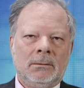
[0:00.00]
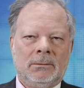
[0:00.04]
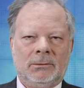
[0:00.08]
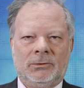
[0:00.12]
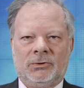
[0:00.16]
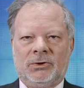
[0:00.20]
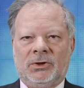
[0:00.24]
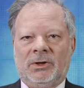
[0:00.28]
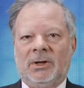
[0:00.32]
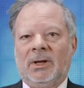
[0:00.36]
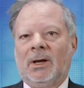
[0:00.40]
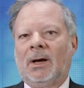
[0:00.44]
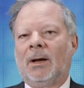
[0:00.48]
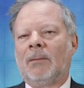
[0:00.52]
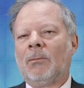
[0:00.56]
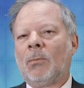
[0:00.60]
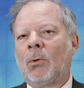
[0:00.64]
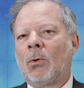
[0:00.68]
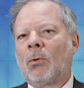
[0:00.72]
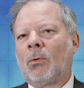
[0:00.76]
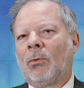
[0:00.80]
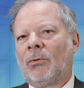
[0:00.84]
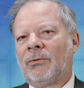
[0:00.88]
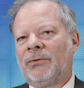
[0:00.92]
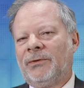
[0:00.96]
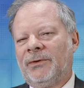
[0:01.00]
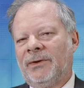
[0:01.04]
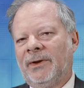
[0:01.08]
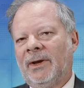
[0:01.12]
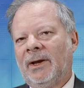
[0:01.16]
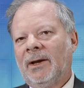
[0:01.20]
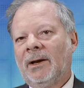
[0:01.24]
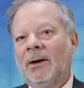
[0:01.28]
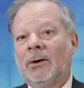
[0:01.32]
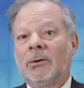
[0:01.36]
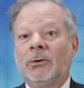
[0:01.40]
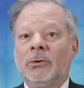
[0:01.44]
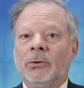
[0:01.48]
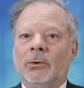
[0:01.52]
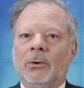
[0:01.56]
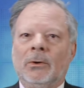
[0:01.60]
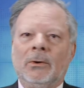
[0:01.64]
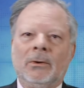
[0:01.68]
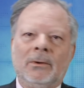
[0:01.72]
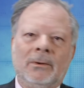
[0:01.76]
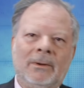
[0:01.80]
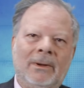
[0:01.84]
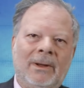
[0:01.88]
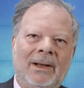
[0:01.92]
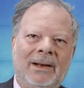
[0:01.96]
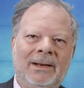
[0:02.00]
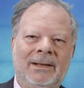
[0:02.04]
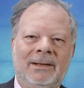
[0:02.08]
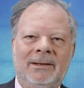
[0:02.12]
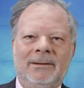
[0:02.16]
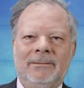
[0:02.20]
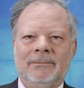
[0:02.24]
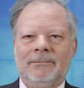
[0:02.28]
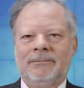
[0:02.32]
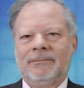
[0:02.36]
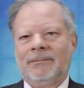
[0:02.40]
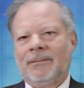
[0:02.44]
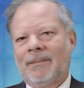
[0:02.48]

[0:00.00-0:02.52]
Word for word: généralement considère que, allez,